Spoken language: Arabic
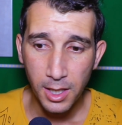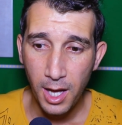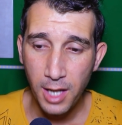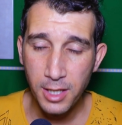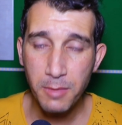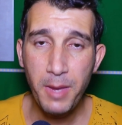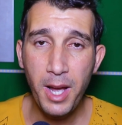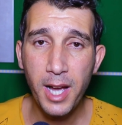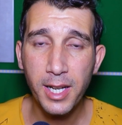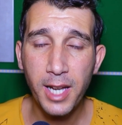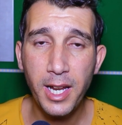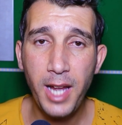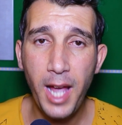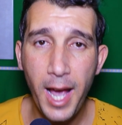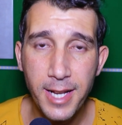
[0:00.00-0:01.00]
أجمع
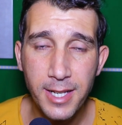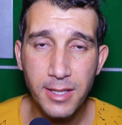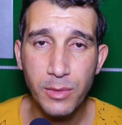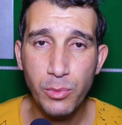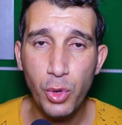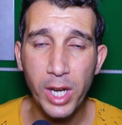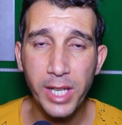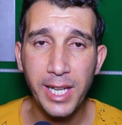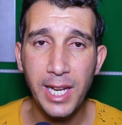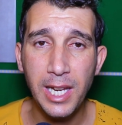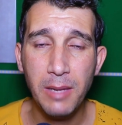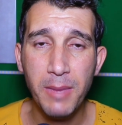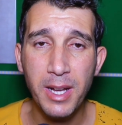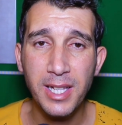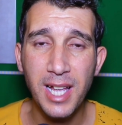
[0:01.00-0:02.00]
كان حاجة يسموها
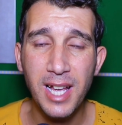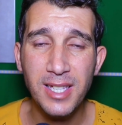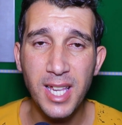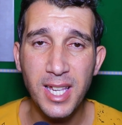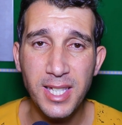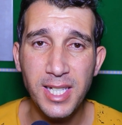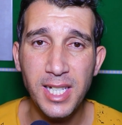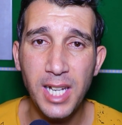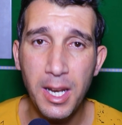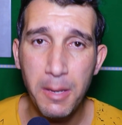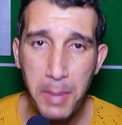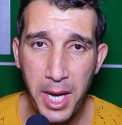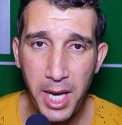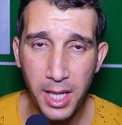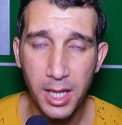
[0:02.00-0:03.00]
الكلمات الأساسية
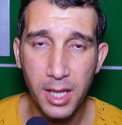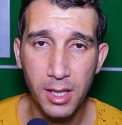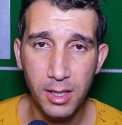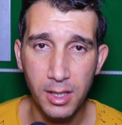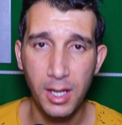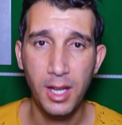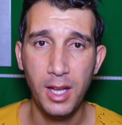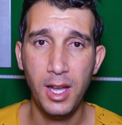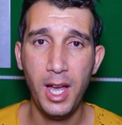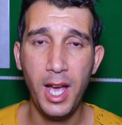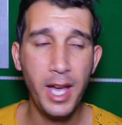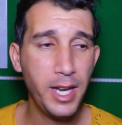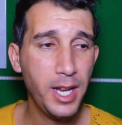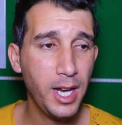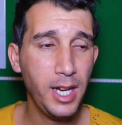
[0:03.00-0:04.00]
للبحث
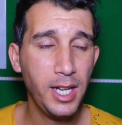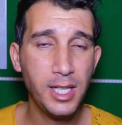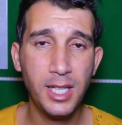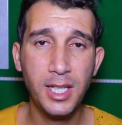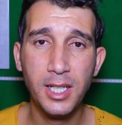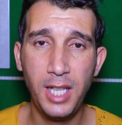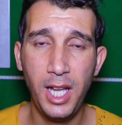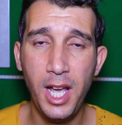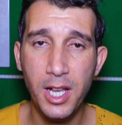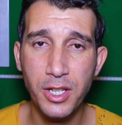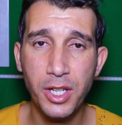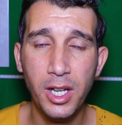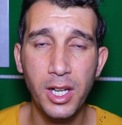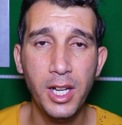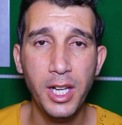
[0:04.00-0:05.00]
أنا إذا درت
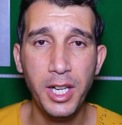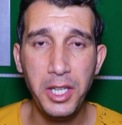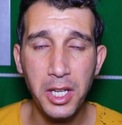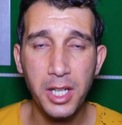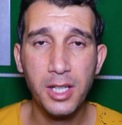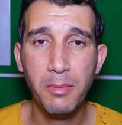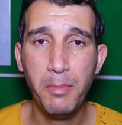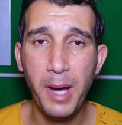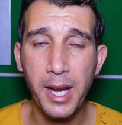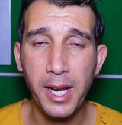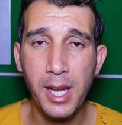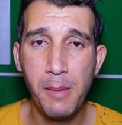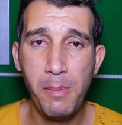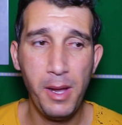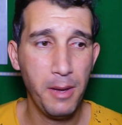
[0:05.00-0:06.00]
حاجة نكتب
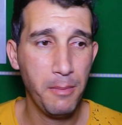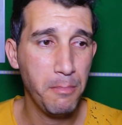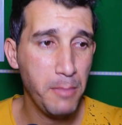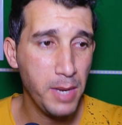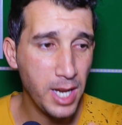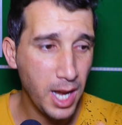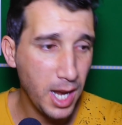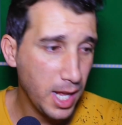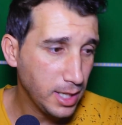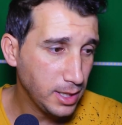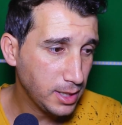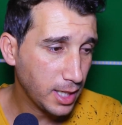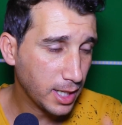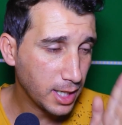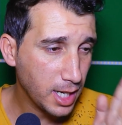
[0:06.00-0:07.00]
الربح من
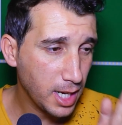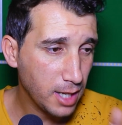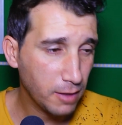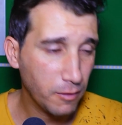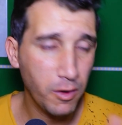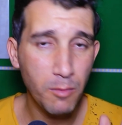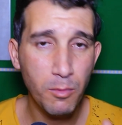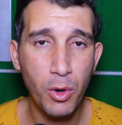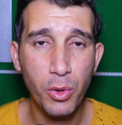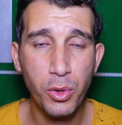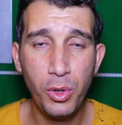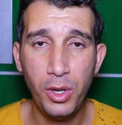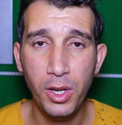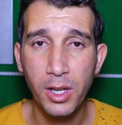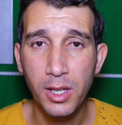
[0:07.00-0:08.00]
الإنترنت في
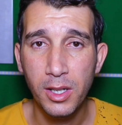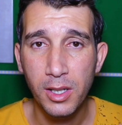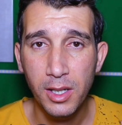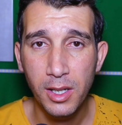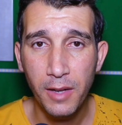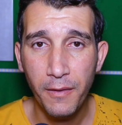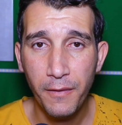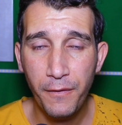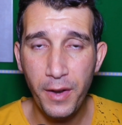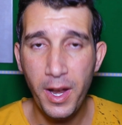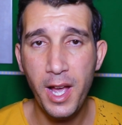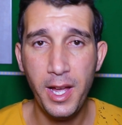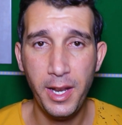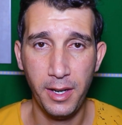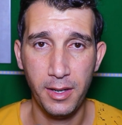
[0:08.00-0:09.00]
الموضوع
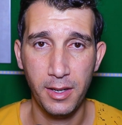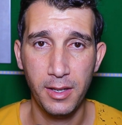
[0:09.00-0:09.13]
فلان